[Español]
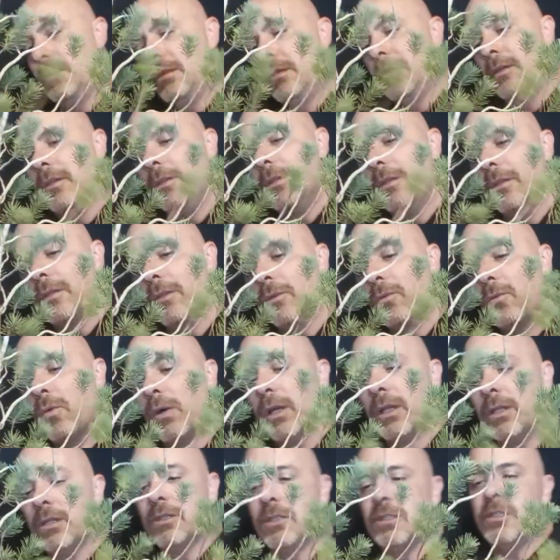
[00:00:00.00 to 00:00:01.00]
Y en
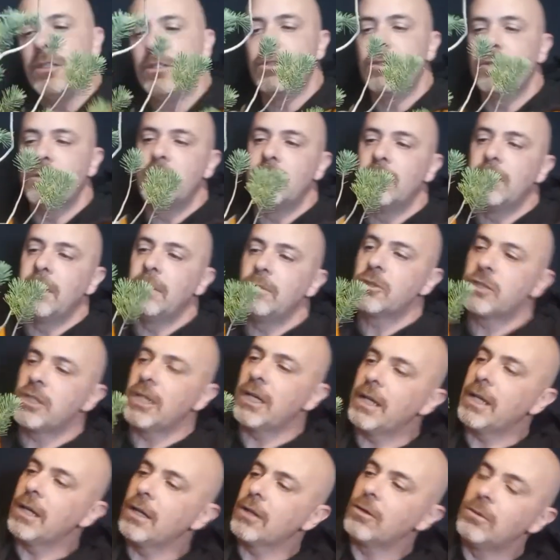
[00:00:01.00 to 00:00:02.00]
cuantito, vamos
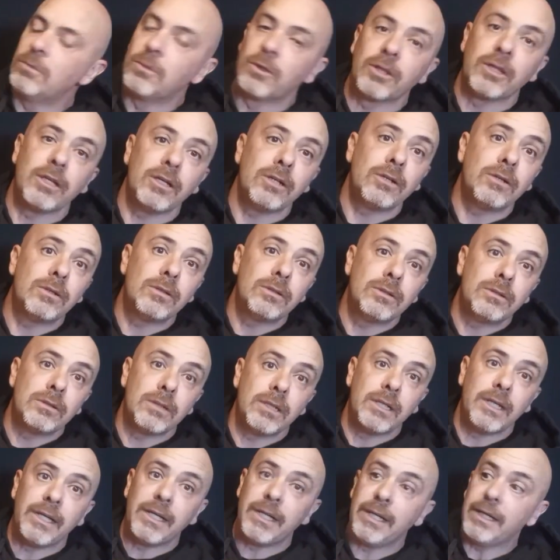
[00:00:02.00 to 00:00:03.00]
a, como os digo,
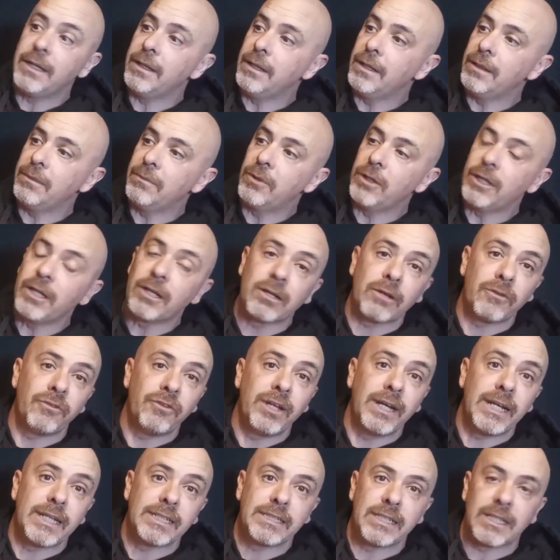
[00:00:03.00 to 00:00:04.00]
eh, voy a
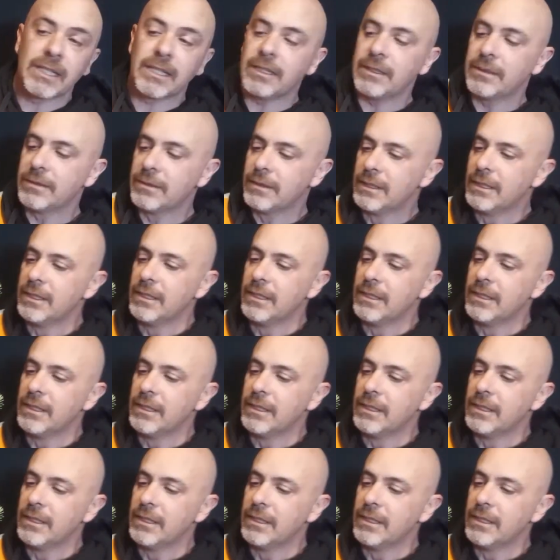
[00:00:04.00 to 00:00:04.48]
enrafiarla hasta aquí.